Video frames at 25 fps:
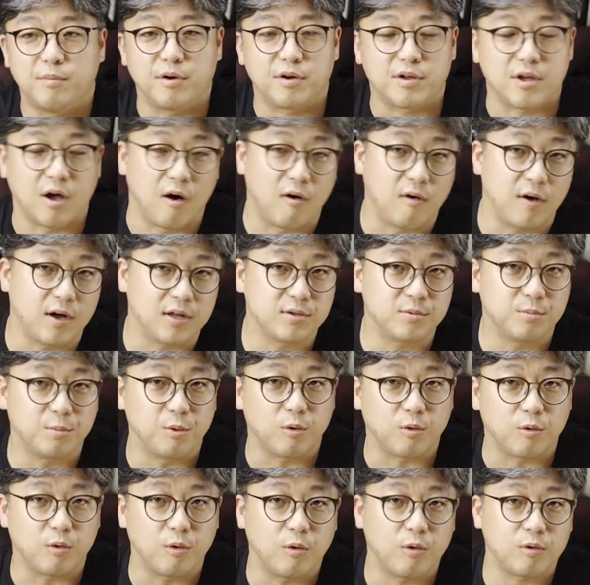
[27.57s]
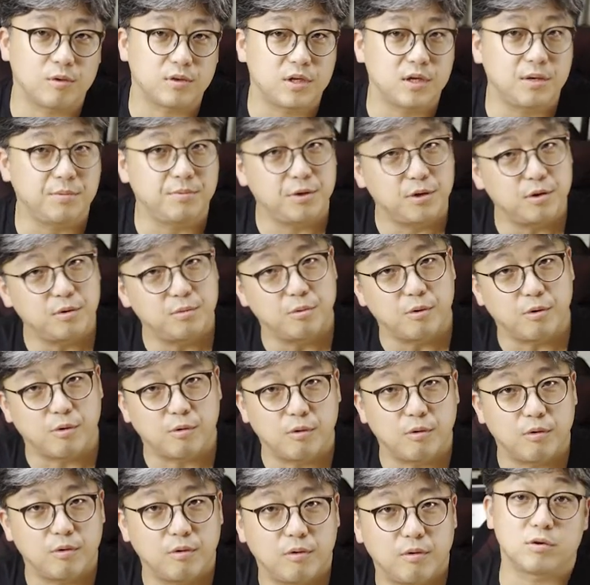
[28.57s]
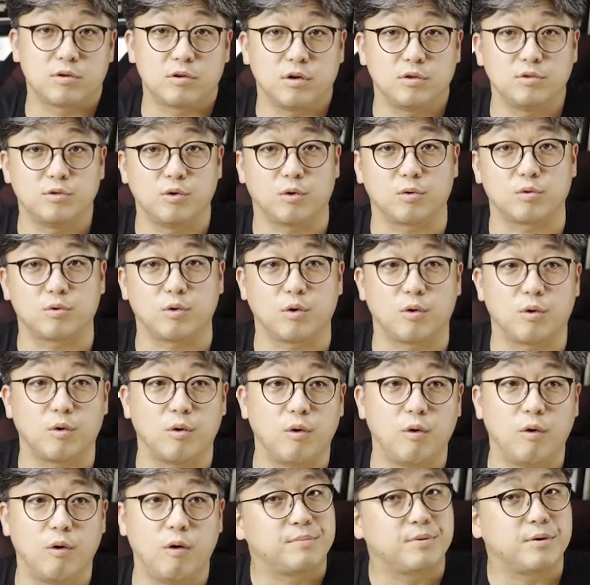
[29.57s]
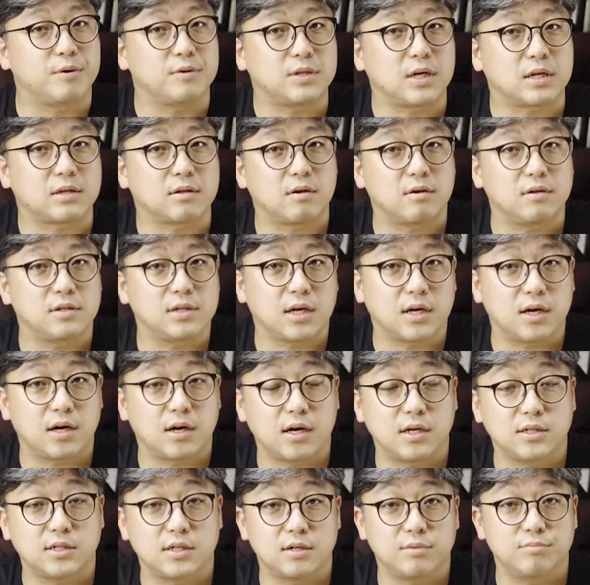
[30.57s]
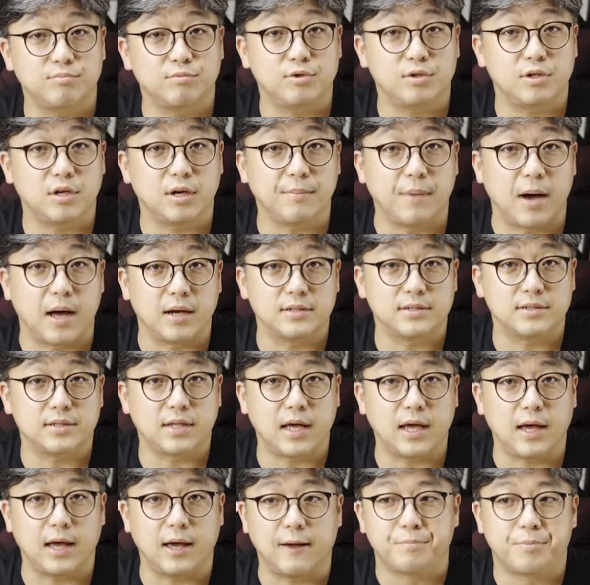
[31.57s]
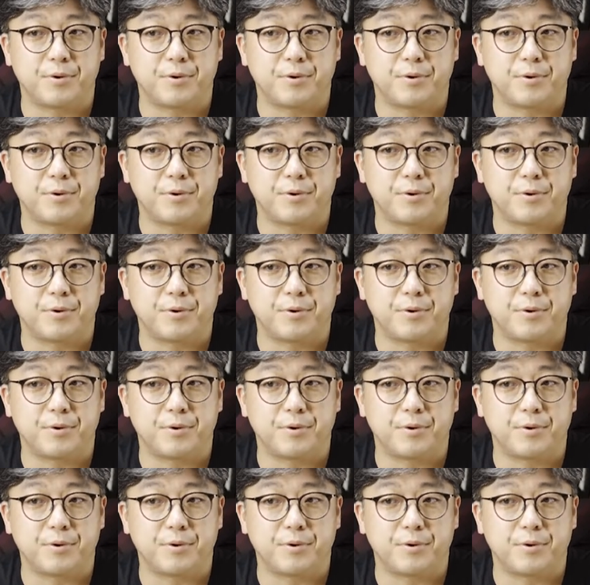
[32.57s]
뭐 영화도 보고 TV도 보고 그런 용도로 프로젝터를 생각하시는 분들이 많은데